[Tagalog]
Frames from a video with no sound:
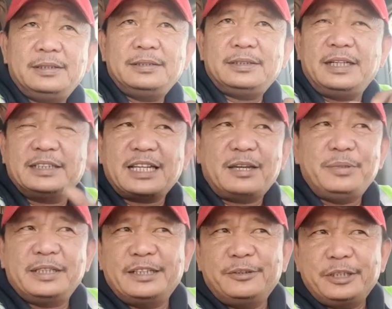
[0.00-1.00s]

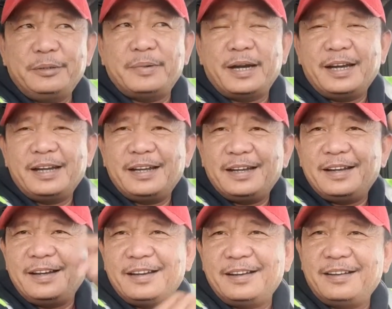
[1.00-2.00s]
Sinasabi nga nung iba,
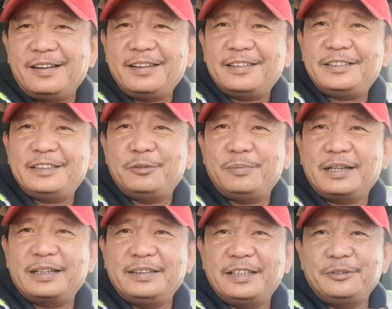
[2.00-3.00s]
uh, hindi daw
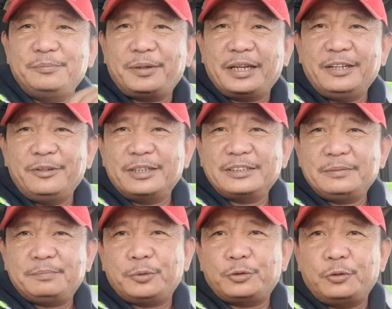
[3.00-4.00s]
maganda yung preno kasi
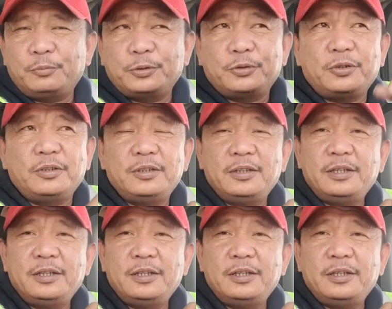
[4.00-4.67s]
putol-putol.